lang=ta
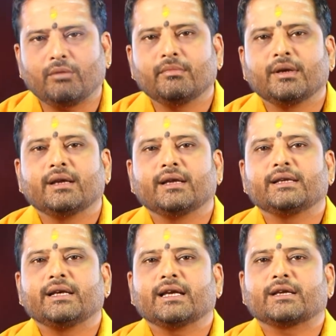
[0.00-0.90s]
காம்
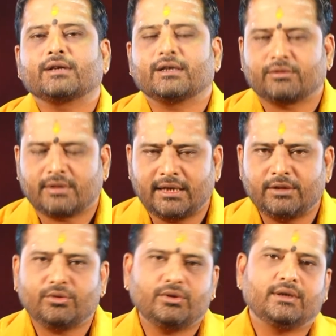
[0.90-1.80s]
இது நீங்கள் க
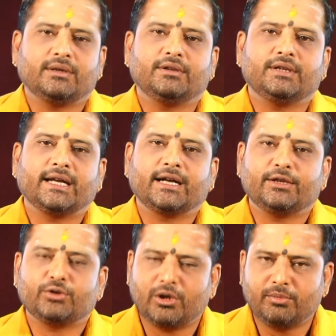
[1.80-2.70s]
கலந்து கொ அதாவது எங்களை
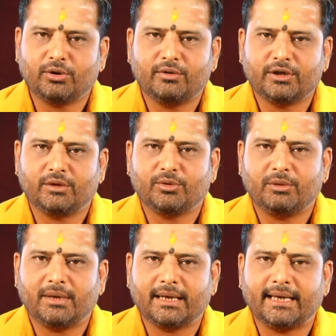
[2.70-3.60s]
தொடர்பு கொள்வதன்
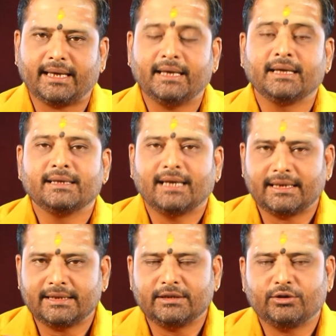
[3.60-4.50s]
மூலமாக
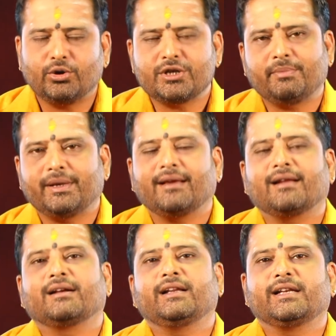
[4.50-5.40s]
அந்தந்த தோஷ
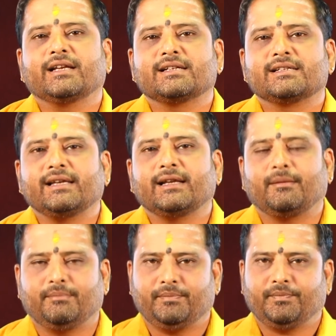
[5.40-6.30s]
பரிகாரங்களை நீங்கள்
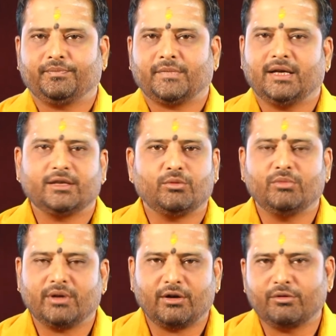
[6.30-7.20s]
செய்யலாம் அது
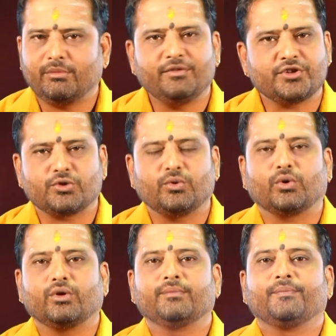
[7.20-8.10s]
ரொம்ப கவனமாக வச்சுக்கோங்க